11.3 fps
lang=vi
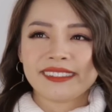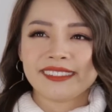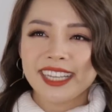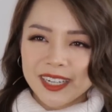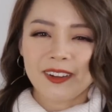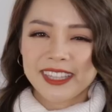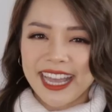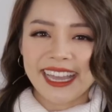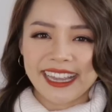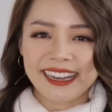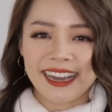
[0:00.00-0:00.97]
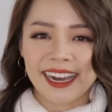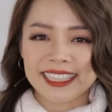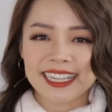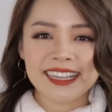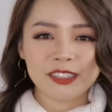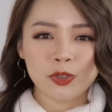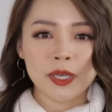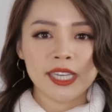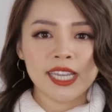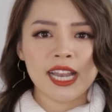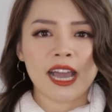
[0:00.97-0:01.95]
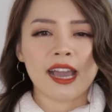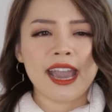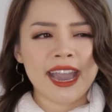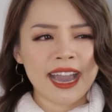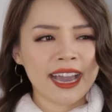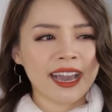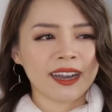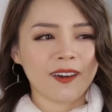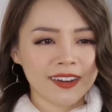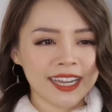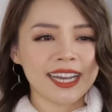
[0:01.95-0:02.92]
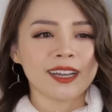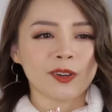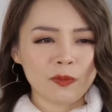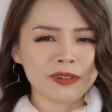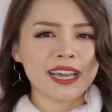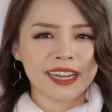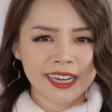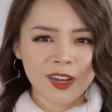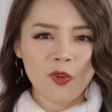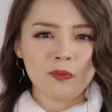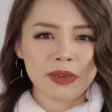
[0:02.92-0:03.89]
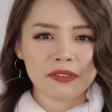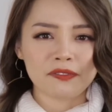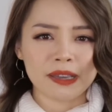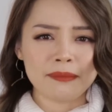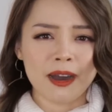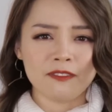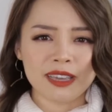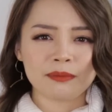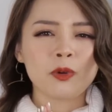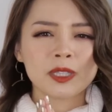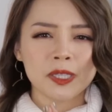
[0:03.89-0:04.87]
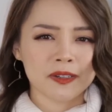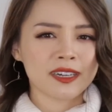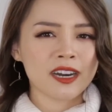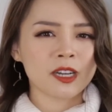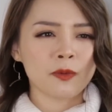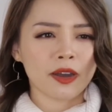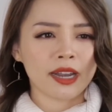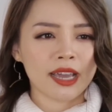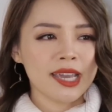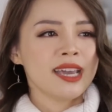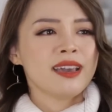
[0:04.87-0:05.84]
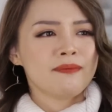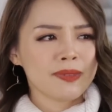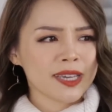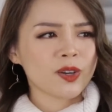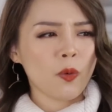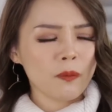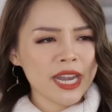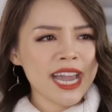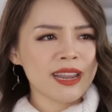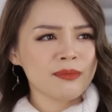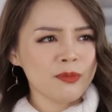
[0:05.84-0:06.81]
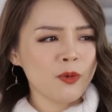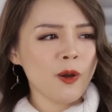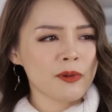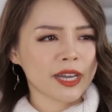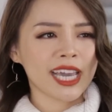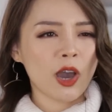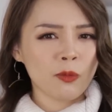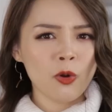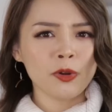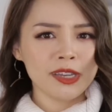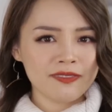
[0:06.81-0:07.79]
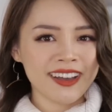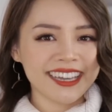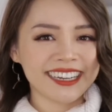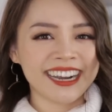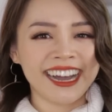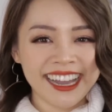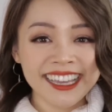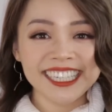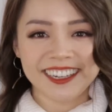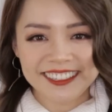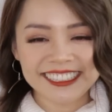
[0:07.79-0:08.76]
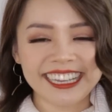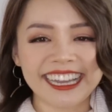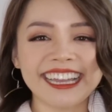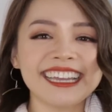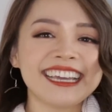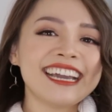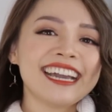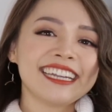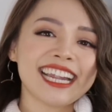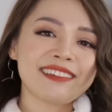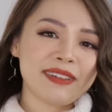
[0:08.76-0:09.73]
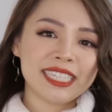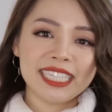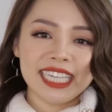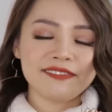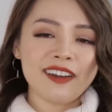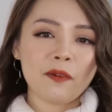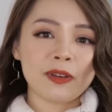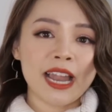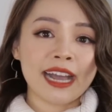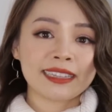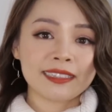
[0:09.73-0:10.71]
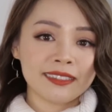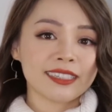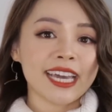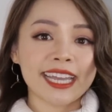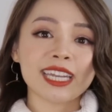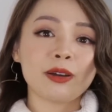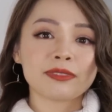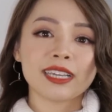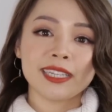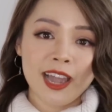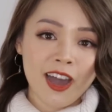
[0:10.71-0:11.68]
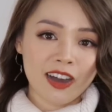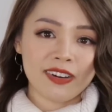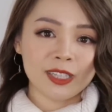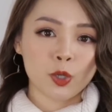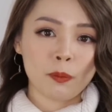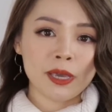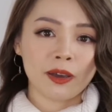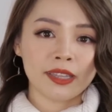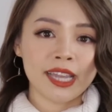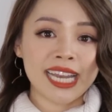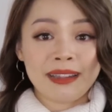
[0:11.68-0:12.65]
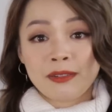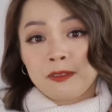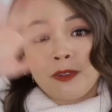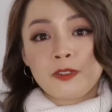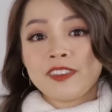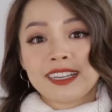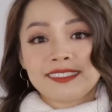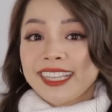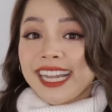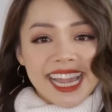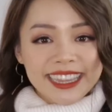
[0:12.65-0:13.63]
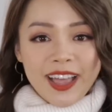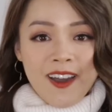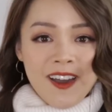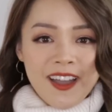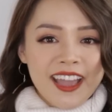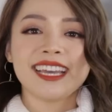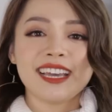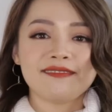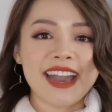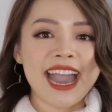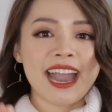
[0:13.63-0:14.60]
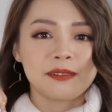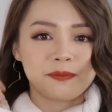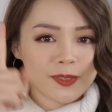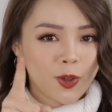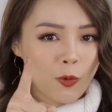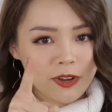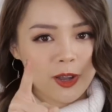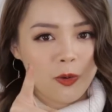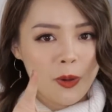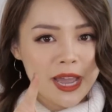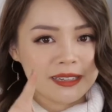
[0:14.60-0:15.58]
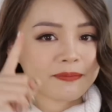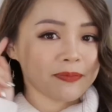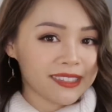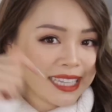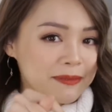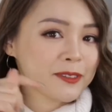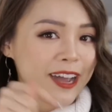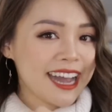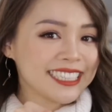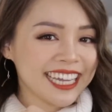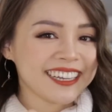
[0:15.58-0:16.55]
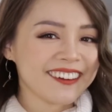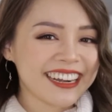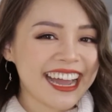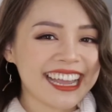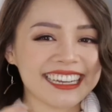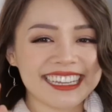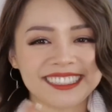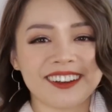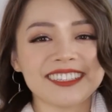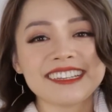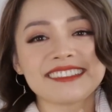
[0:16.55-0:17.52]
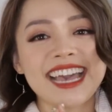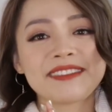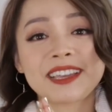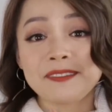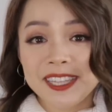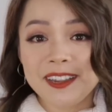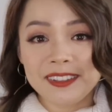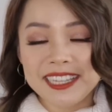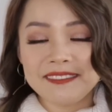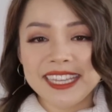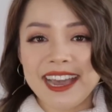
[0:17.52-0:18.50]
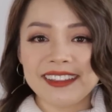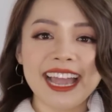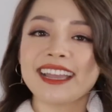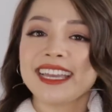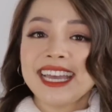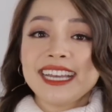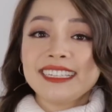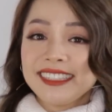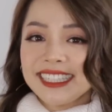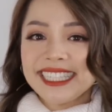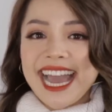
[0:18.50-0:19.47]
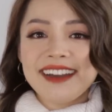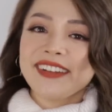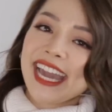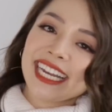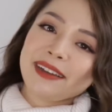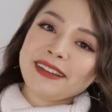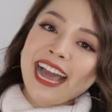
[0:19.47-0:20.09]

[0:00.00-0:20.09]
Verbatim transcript: rất có thể là người ta sẽ suy nghĩ là à có lẽ là cũng đã đến lúc mình phải bảo vệ môi trường hơn hoặc là mình cũng nên mua một cái ống hút như vậy đấy kiểu như thế nên là mình chỉ hy vọng là từ những hành động rất nhỏ và chúng mình có thể làm được một việc rất là to và cũng đừng quên subscribe channel này để có thể xem những video tiếp theo nhé xin chào và hẹn gặp